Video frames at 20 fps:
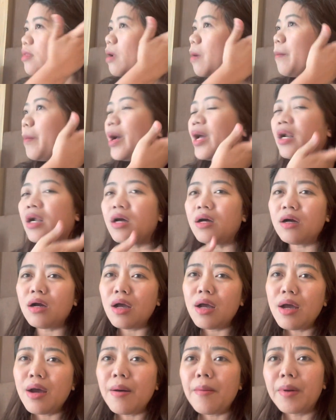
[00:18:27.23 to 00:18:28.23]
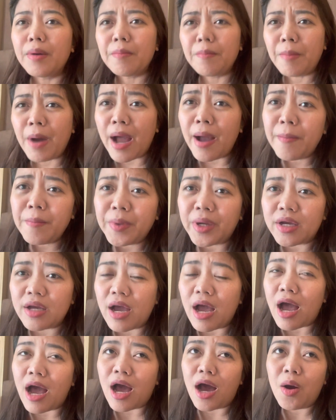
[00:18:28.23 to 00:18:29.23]
parang, ma'am,
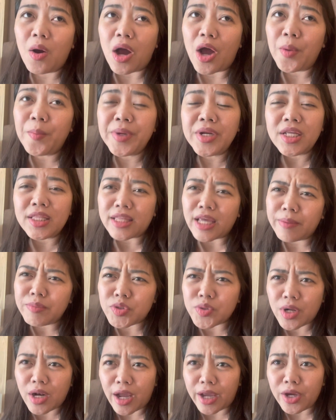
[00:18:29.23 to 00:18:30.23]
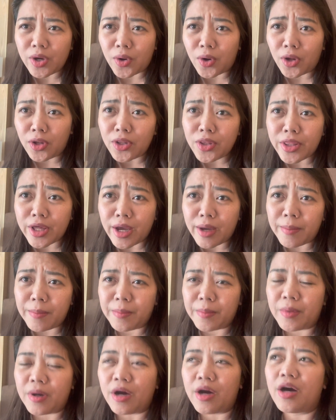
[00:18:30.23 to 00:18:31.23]
how, how many times will I call
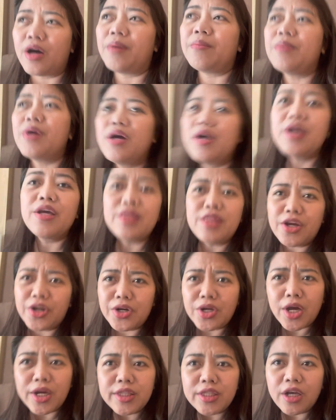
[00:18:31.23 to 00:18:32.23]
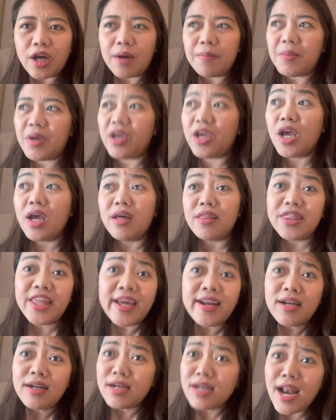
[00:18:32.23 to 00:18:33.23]
them? Um, they're not coming.
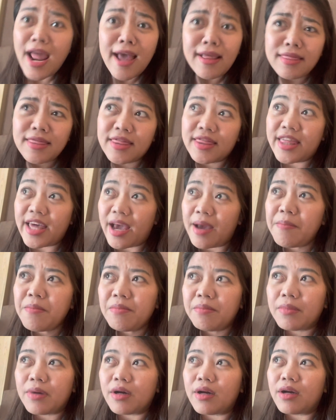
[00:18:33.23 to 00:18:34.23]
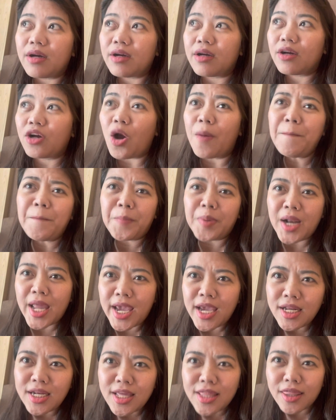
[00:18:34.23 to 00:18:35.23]
Then let them
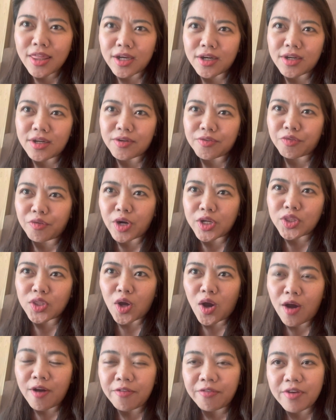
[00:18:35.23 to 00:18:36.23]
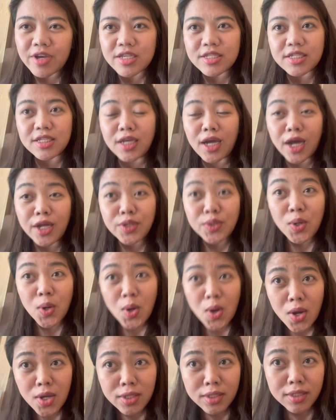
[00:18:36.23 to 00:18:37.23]
complain in the front office.
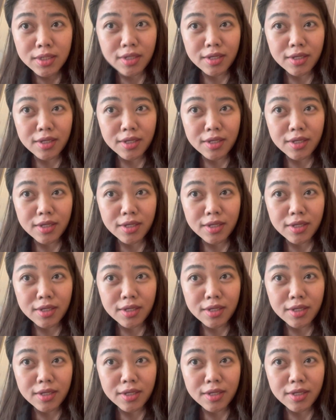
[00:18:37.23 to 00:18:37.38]
Ganon.